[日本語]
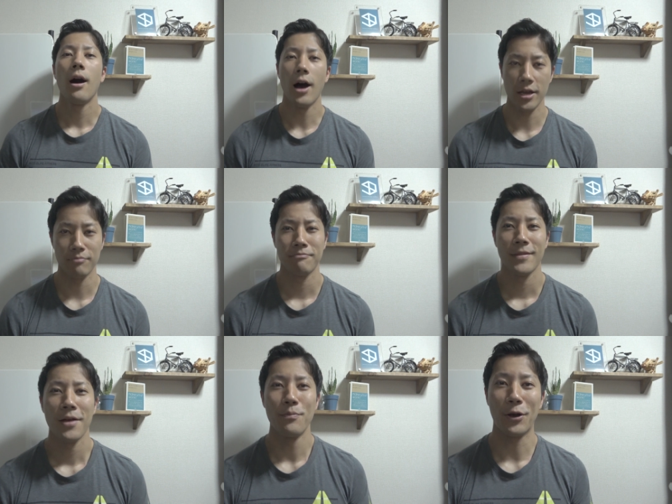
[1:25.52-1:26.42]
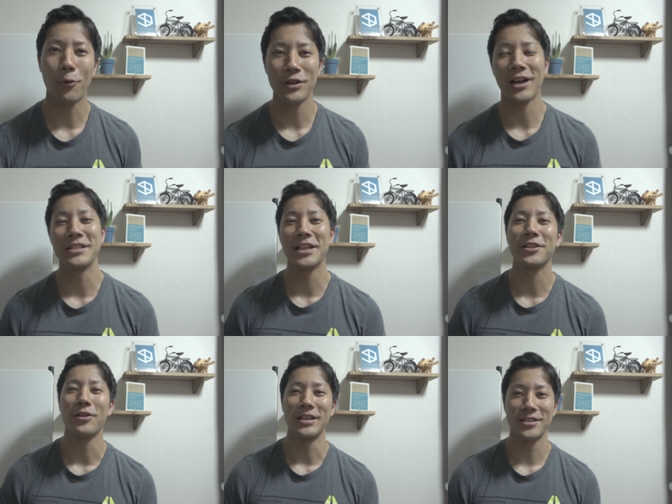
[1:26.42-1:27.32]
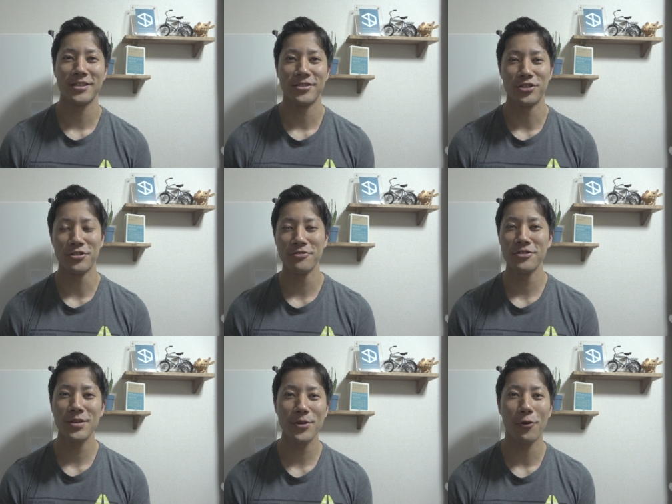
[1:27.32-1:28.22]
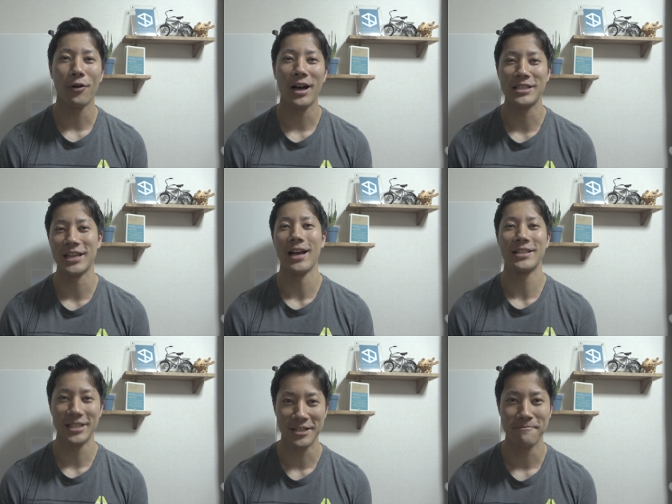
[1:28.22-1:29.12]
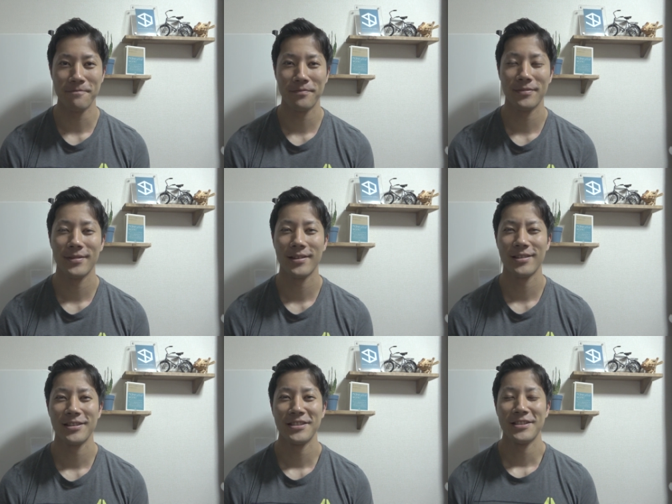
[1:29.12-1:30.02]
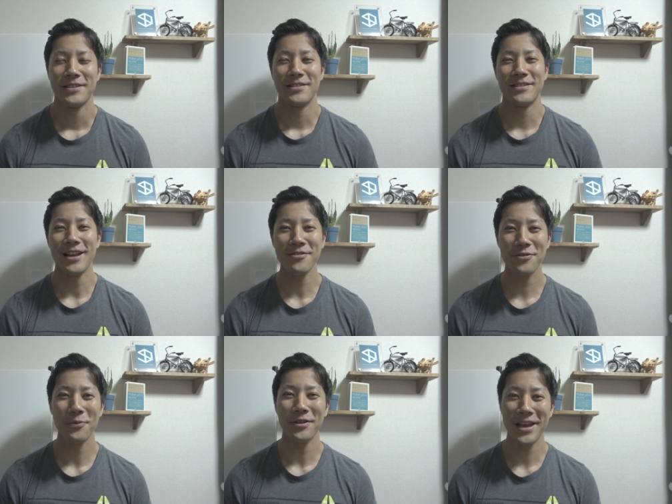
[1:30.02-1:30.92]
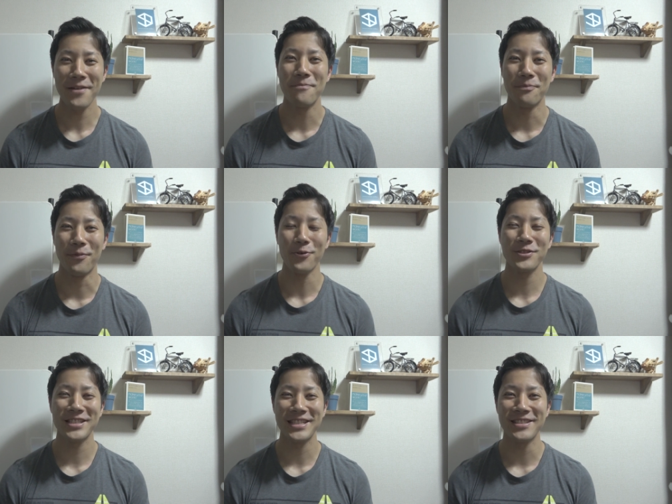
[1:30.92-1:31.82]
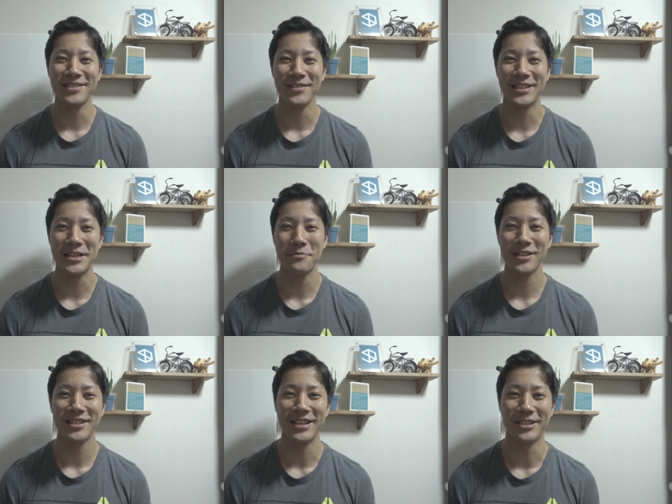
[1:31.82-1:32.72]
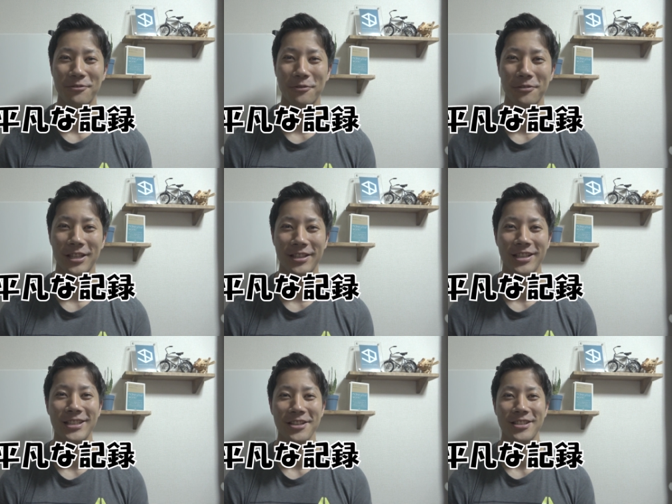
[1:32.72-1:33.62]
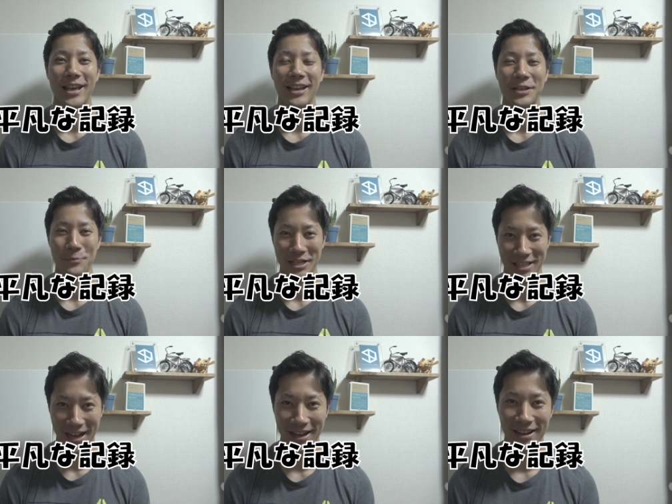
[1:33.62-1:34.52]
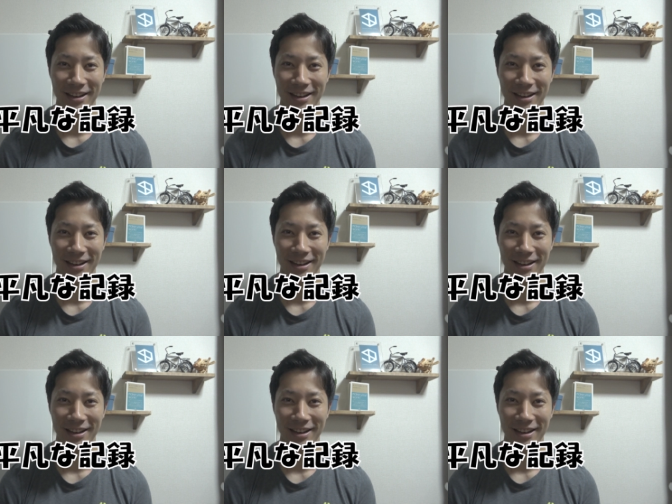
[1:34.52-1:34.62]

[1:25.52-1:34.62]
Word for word: はい、まあ、こんな感じだったわけです12秒88なんともね凡人極まりない記録を叩き出してきました